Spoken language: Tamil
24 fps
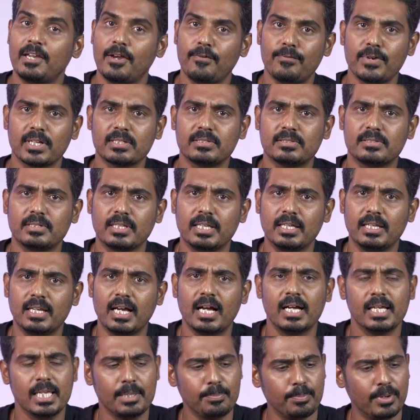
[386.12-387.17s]
எஃப்எக்ஸ்
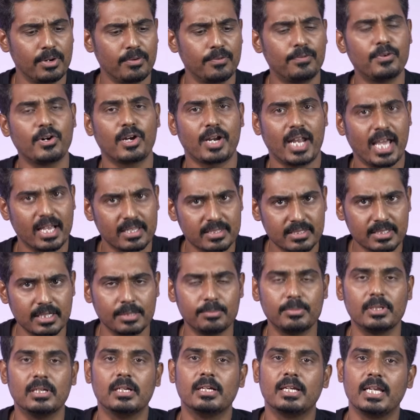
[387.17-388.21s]
த்ரீயில் இப்போ ஃபார்
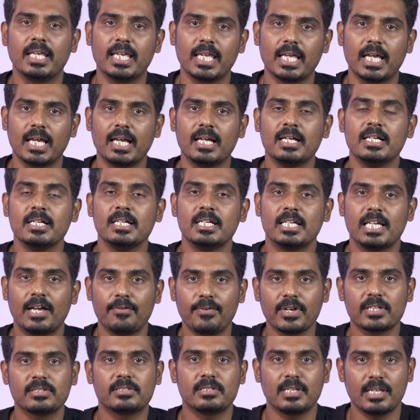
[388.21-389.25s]
எக்ஸாம்பிள் நீங்கள்
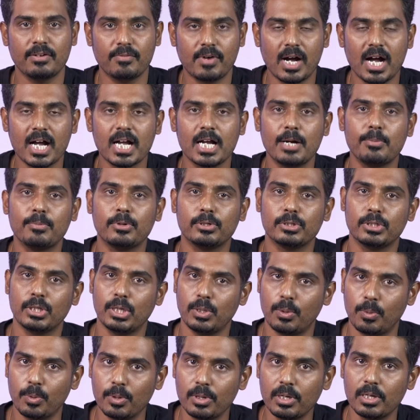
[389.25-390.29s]
எஃப்எக்ஸ் த்ரீ வாங்கும் போது
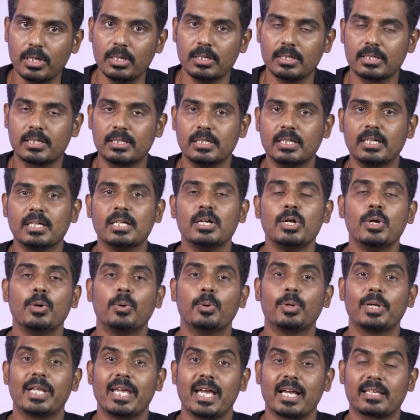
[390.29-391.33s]
உங்களுக்கு
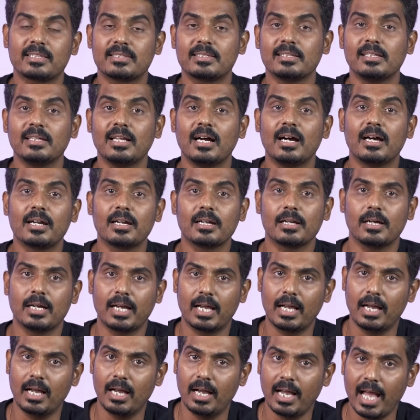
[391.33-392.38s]
ஒரு எக்ஸ்எல்ஆர்
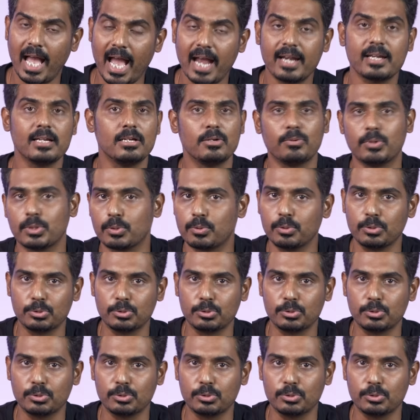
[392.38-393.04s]
ஹேண்டில் ஒன்று